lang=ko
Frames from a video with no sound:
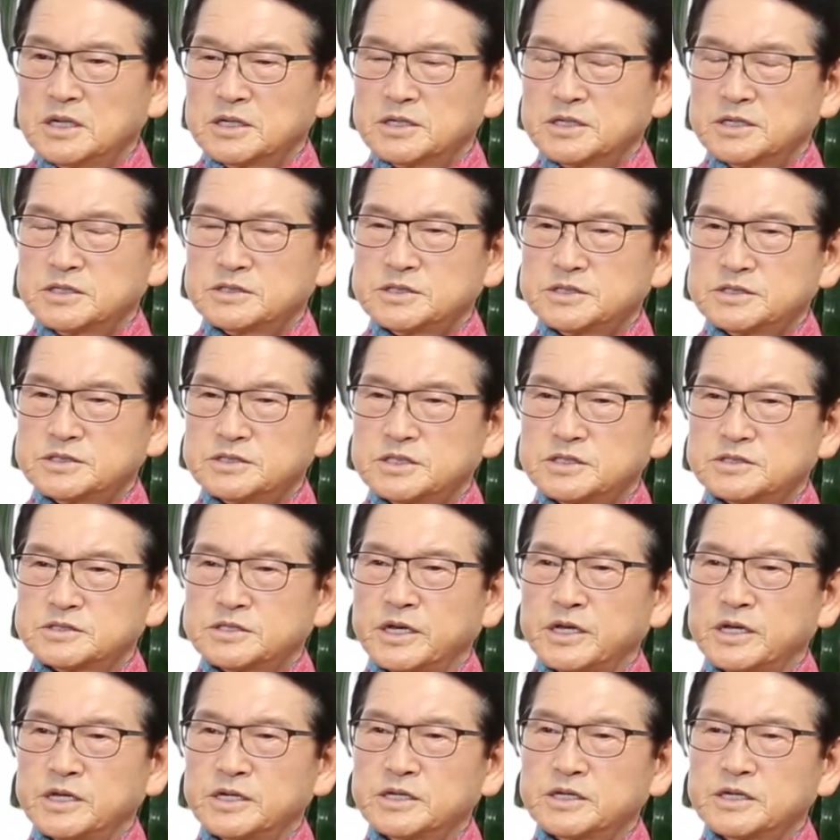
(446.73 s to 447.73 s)
그래서 이제
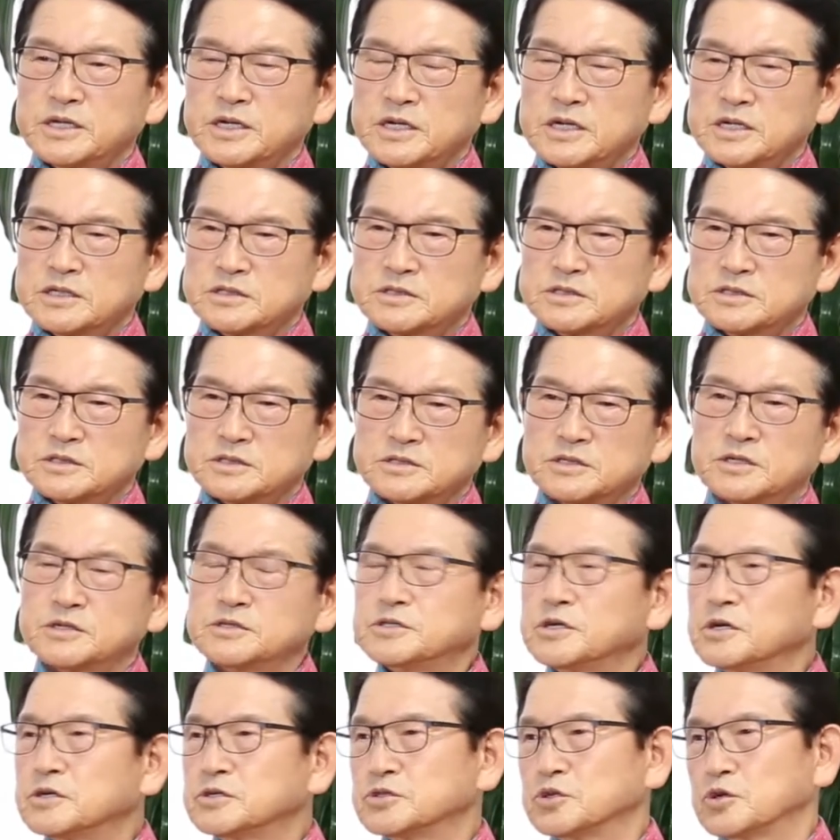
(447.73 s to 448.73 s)
제가 그
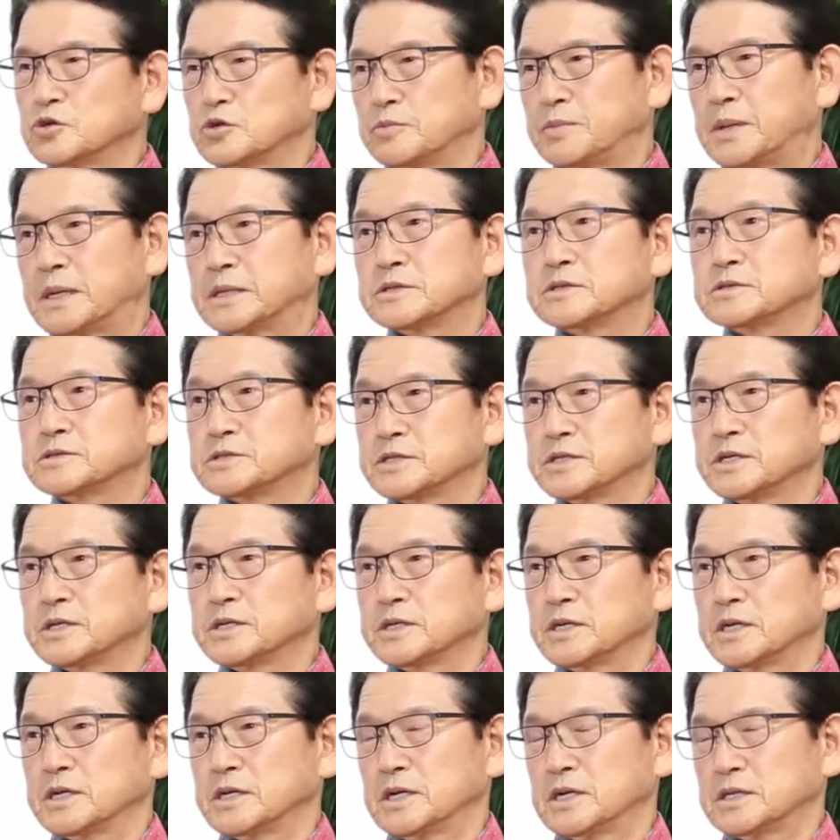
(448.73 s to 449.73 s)
긍정적으로
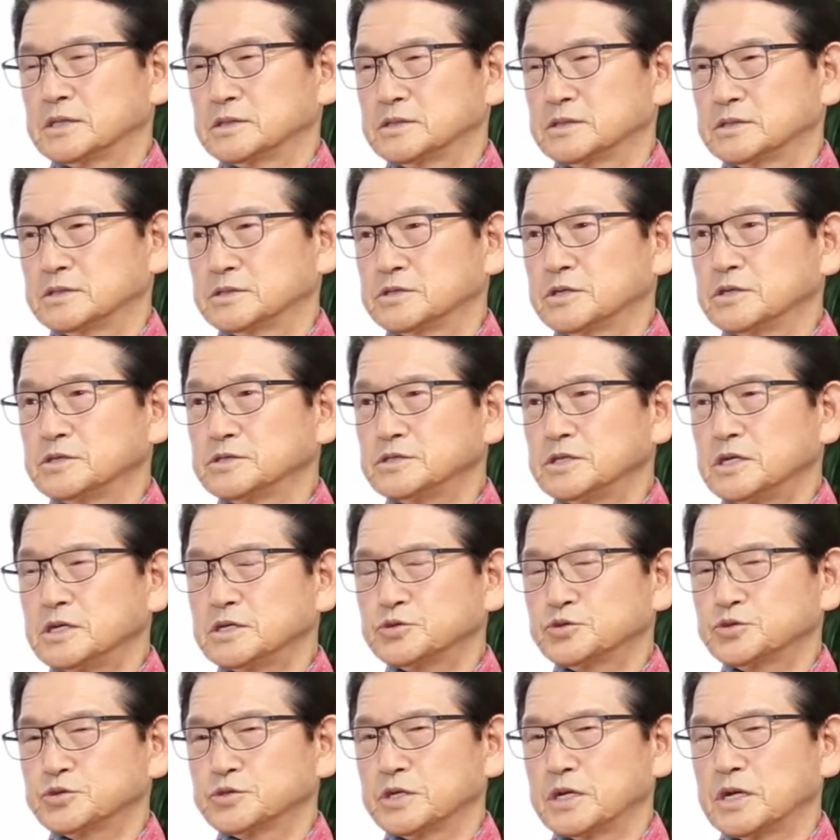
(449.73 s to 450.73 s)
받아들인 게 약 그
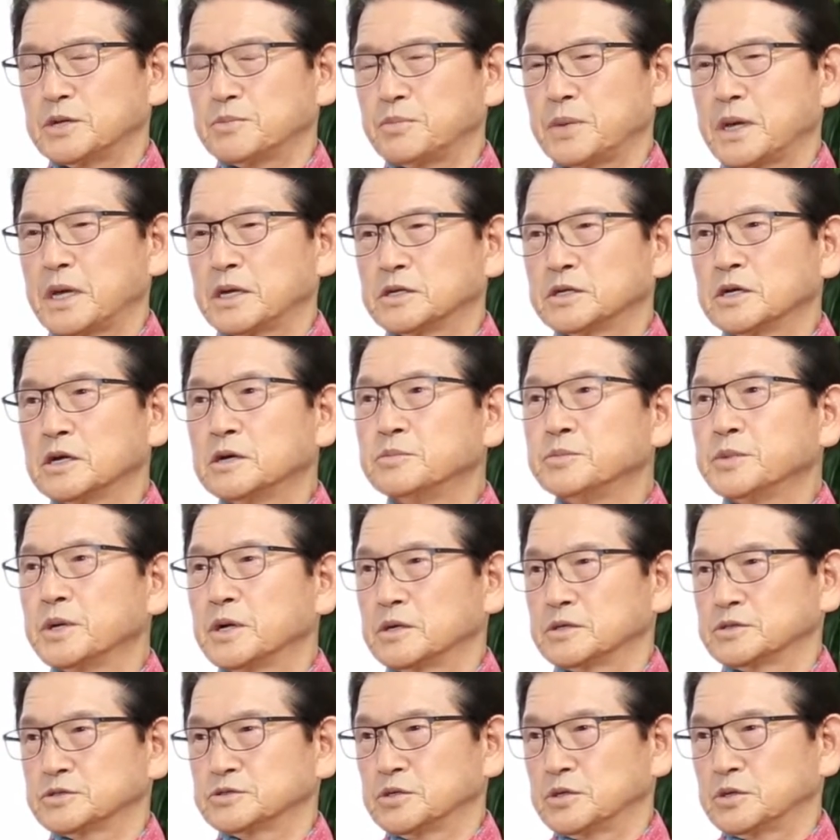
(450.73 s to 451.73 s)
선착순에 한 100여
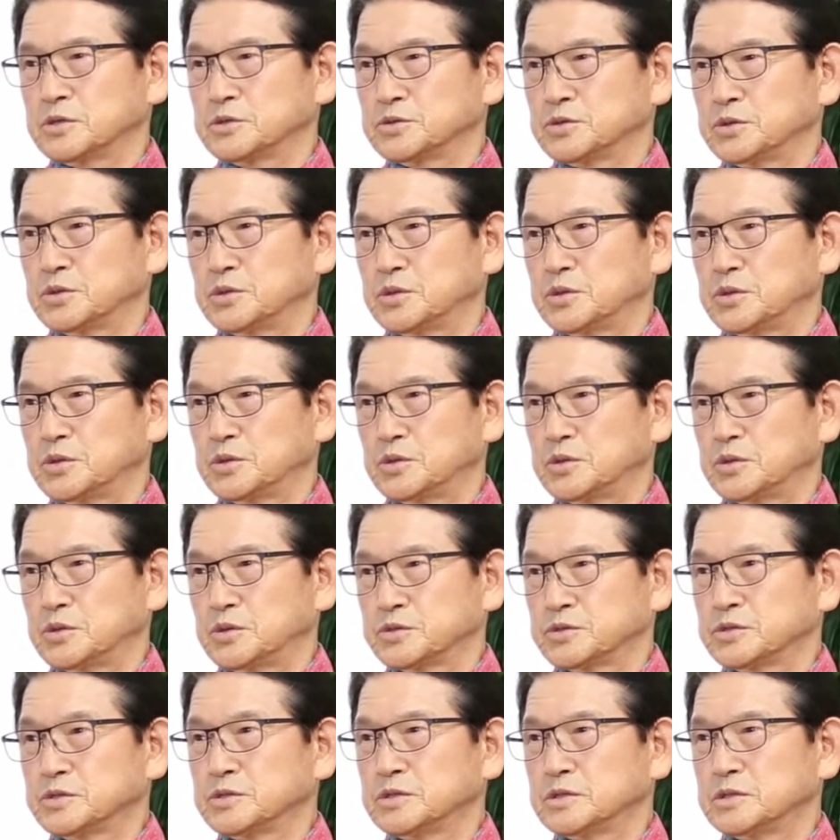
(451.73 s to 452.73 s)
명
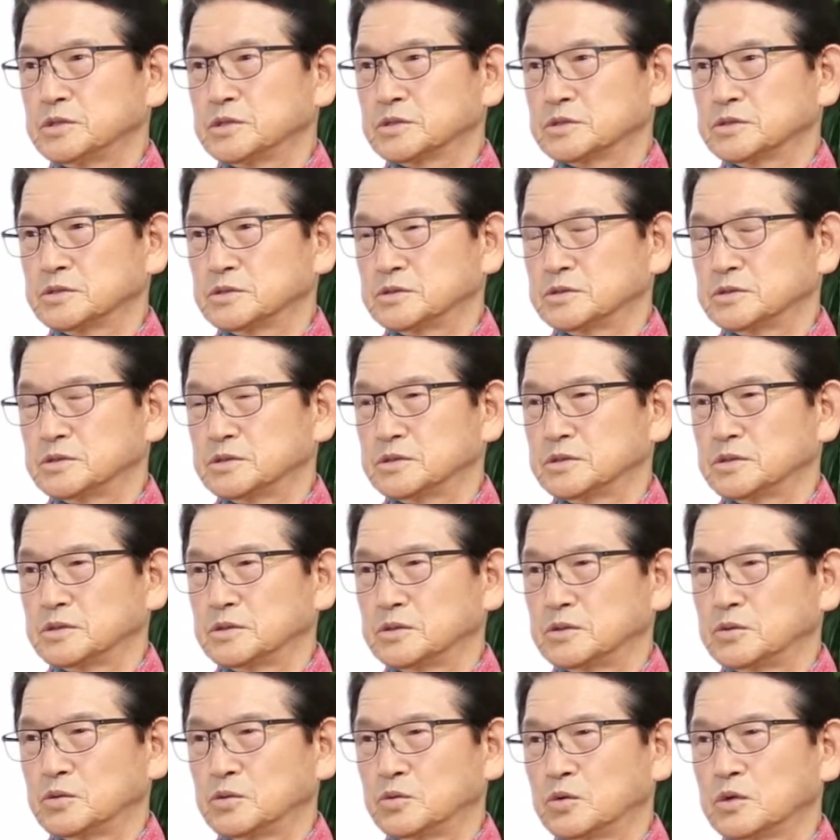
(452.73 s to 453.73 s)
정도를
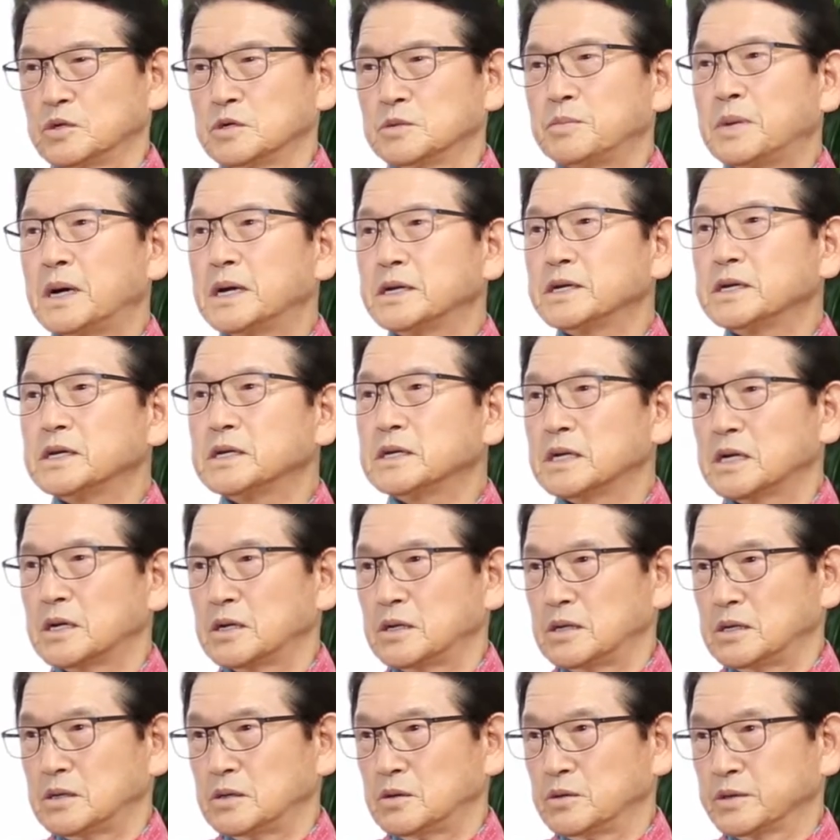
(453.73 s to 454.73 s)
그월 8일
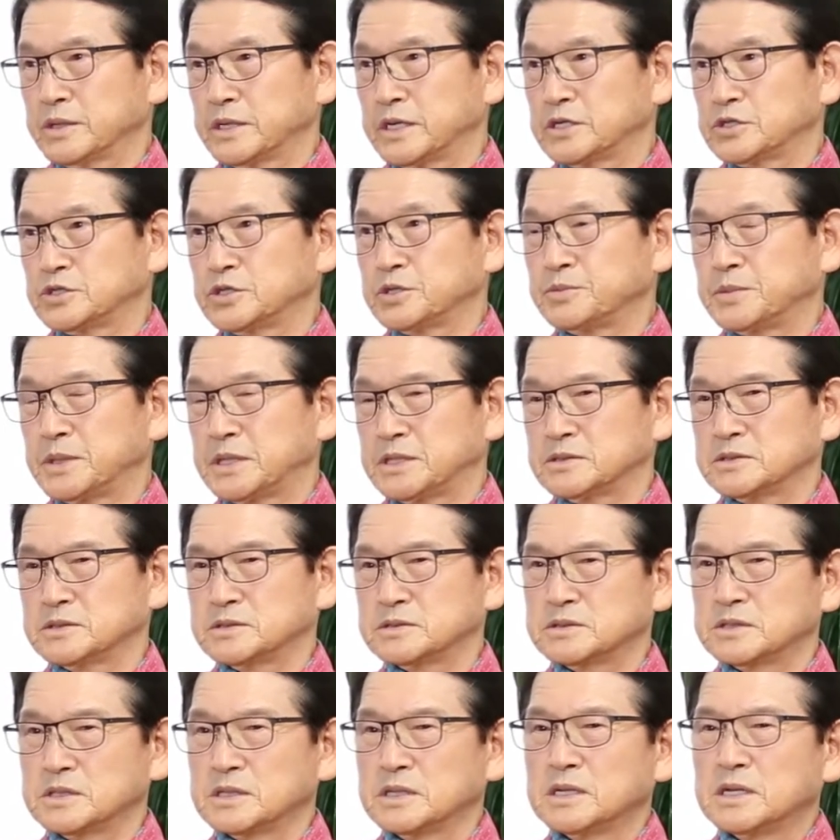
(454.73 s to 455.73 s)
날 오게
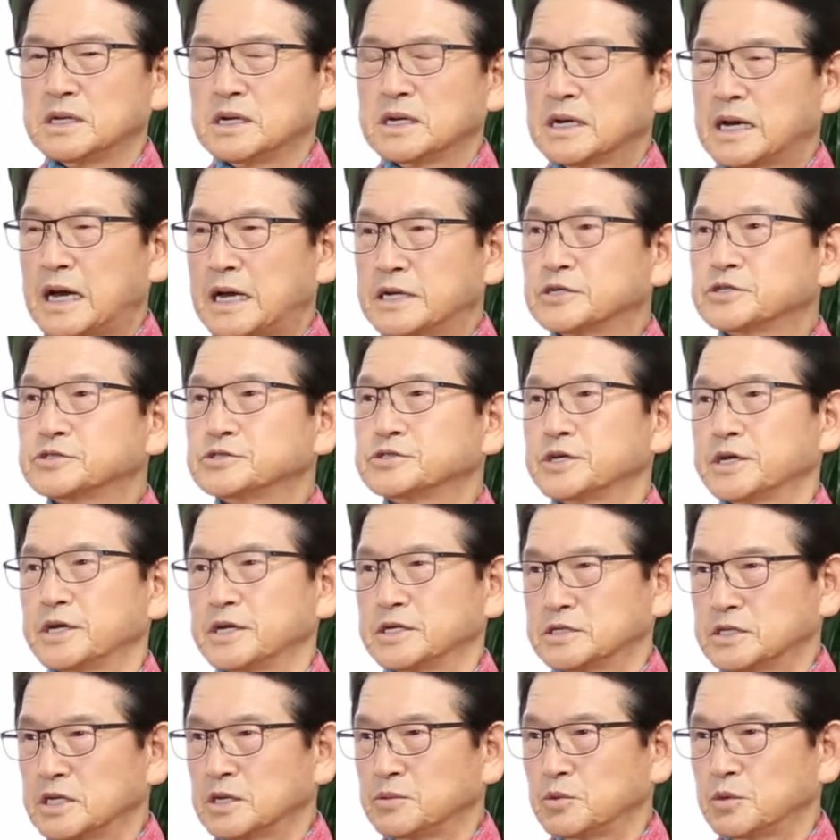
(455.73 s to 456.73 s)
되면은 가능성이
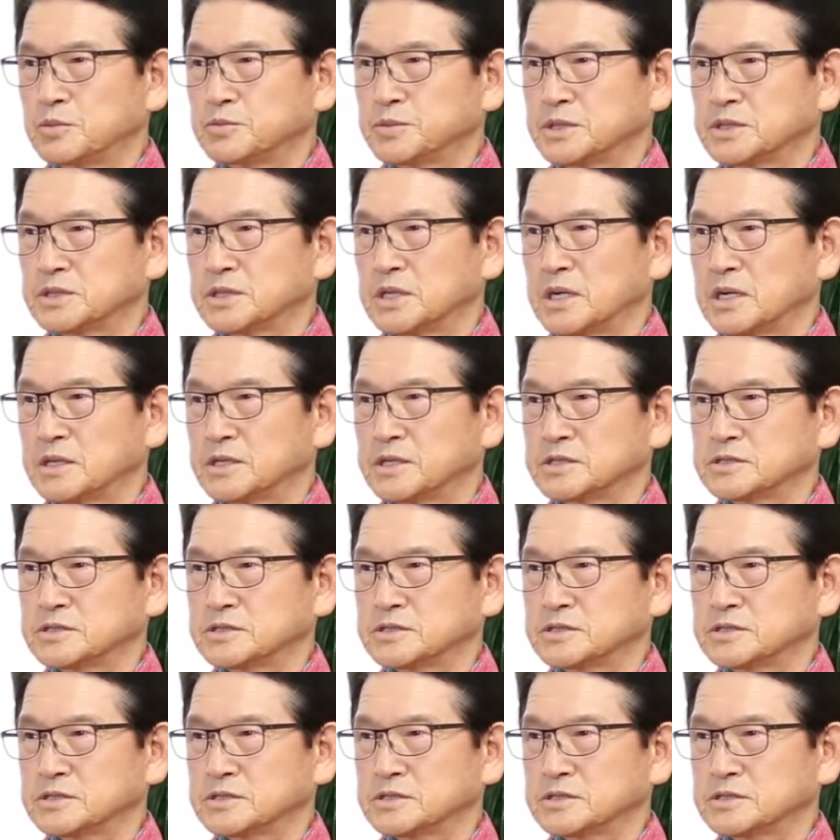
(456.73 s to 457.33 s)
있다 봅니다.